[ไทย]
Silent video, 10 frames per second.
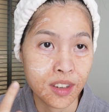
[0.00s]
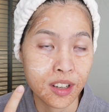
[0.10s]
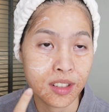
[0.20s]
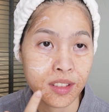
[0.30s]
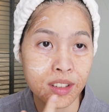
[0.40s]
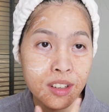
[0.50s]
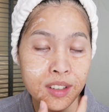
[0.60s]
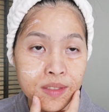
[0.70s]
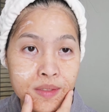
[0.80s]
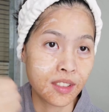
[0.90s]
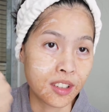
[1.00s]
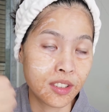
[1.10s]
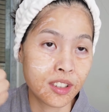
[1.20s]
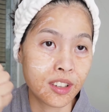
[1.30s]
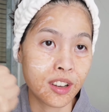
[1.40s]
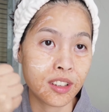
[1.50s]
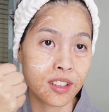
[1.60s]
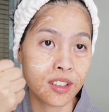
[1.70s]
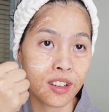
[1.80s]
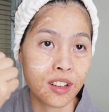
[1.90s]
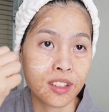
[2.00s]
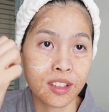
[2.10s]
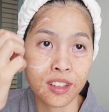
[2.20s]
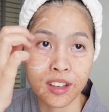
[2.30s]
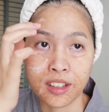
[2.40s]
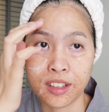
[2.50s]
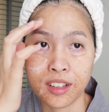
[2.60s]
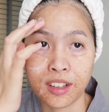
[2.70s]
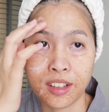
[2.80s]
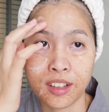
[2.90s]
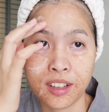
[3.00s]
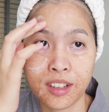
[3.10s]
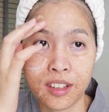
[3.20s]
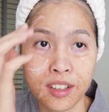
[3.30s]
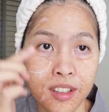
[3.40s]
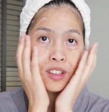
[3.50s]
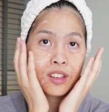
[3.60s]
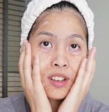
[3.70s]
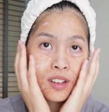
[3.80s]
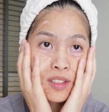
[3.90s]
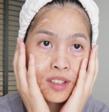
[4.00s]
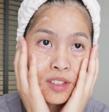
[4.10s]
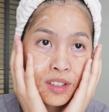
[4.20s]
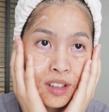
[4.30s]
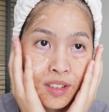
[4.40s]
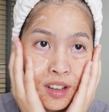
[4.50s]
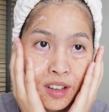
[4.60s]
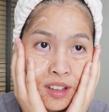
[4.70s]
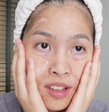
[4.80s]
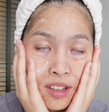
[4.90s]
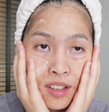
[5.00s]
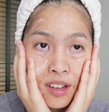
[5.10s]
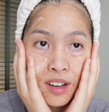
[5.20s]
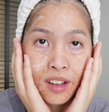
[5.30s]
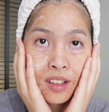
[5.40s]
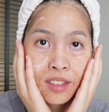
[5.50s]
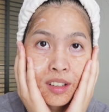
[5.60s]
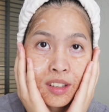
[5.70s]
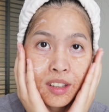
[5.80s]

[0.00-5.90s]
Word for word: มาสไปเนี่ยเหมือนโดนรัดด้วยอะไรสักอย่างนะคะ แล้วก็เดี๋ยวเรามาดูกันว่า หลังจาก